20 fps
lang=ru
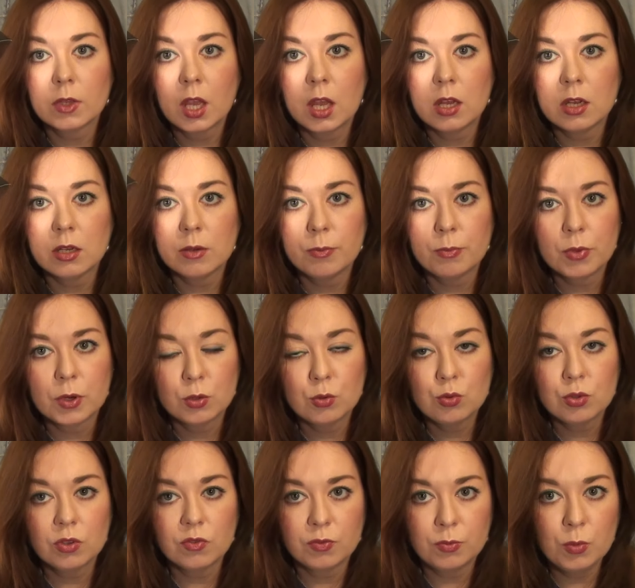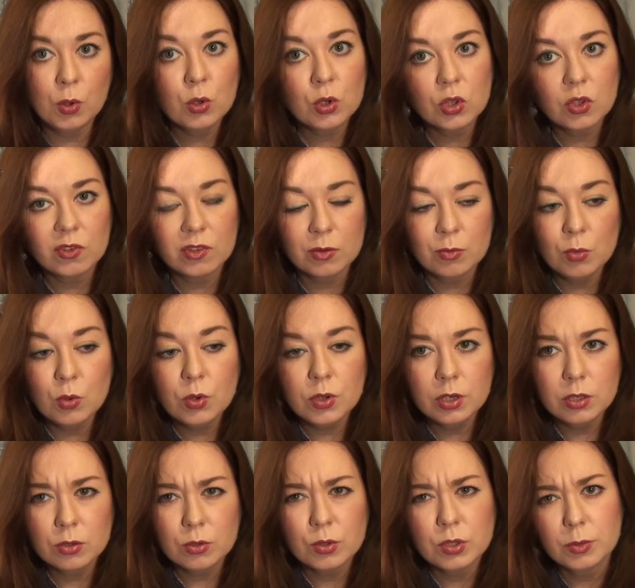а, продуктов Мертвого
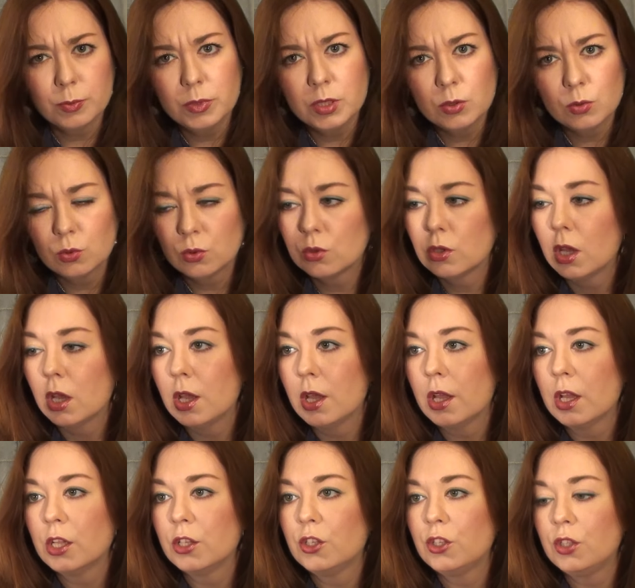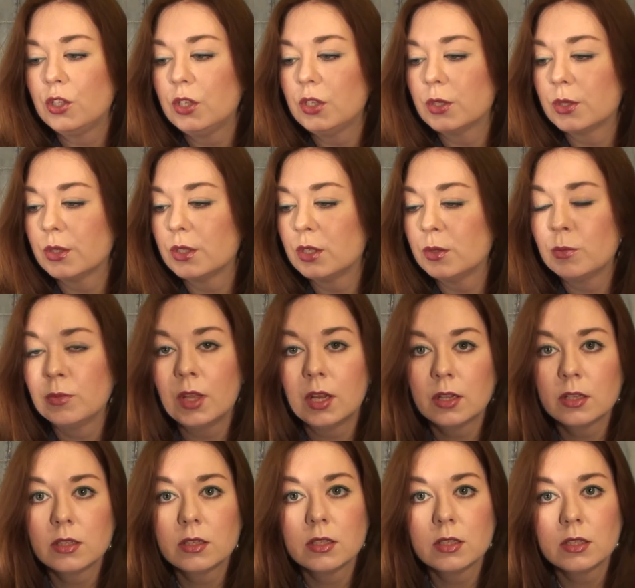моря, то есть минус
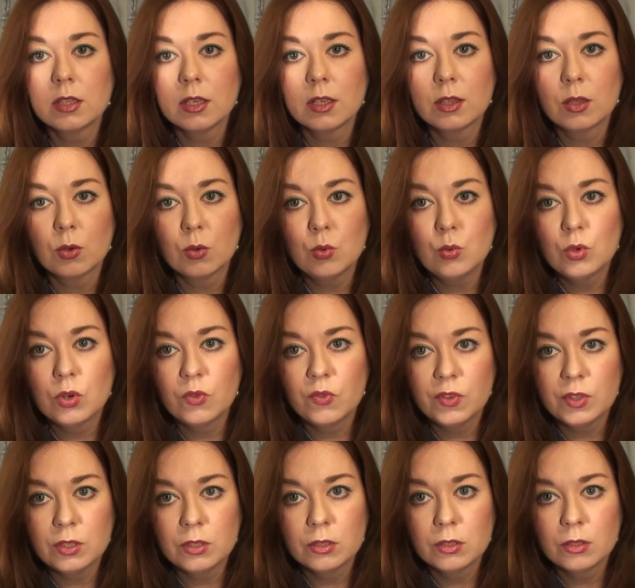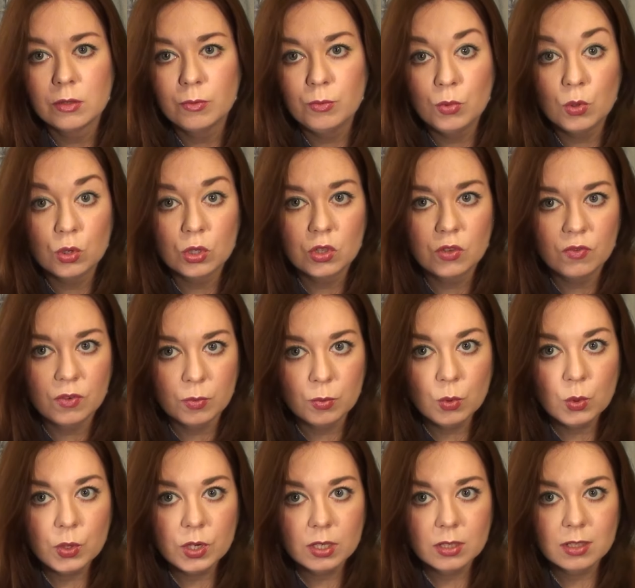417 это уровень Мертвого
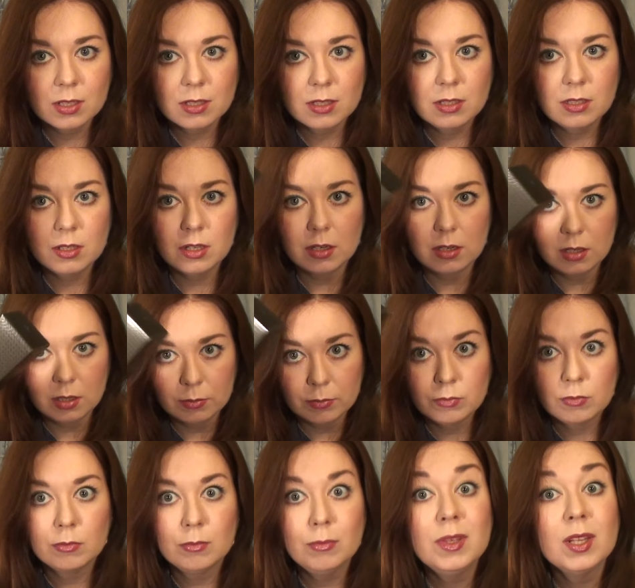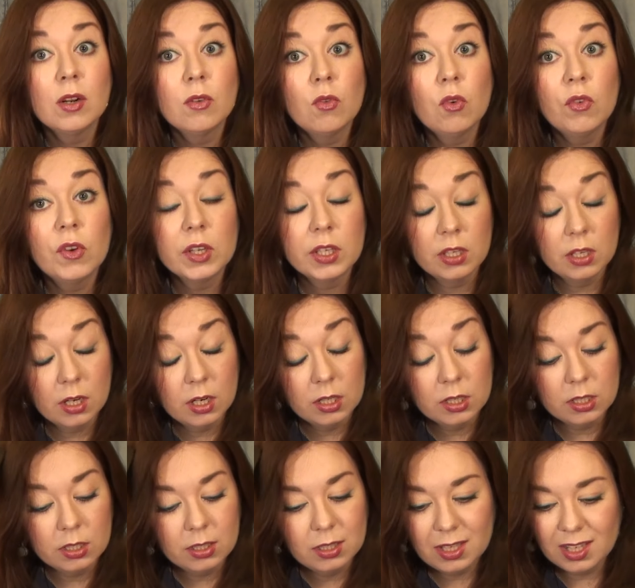моря относительно Мирового
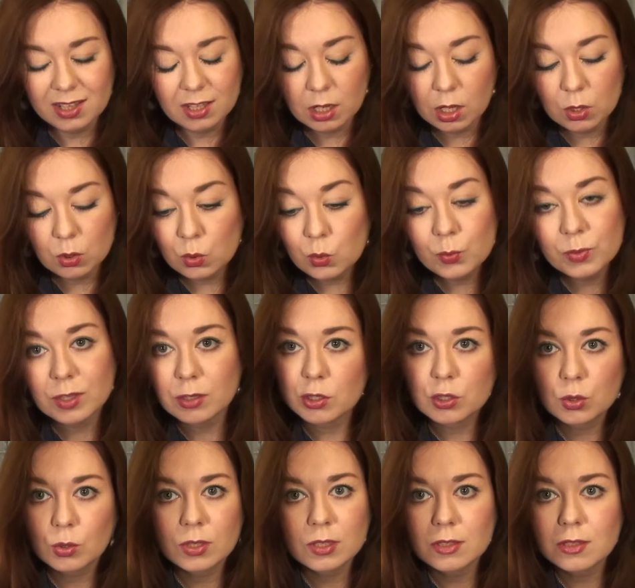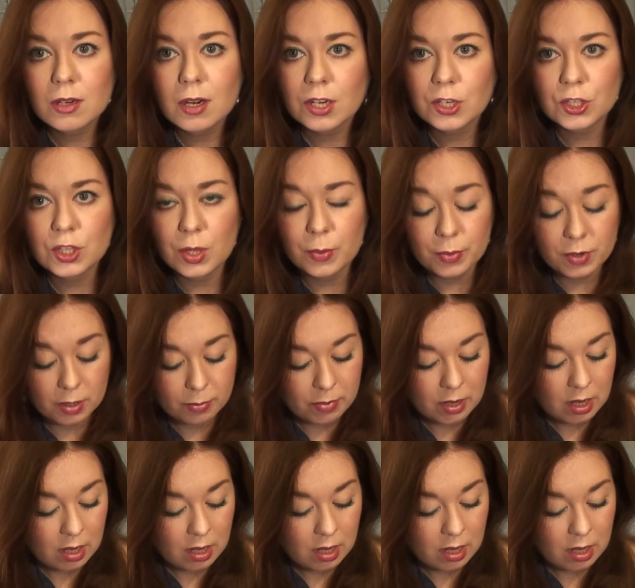океана. Я такая умная, что-то страшное прямо.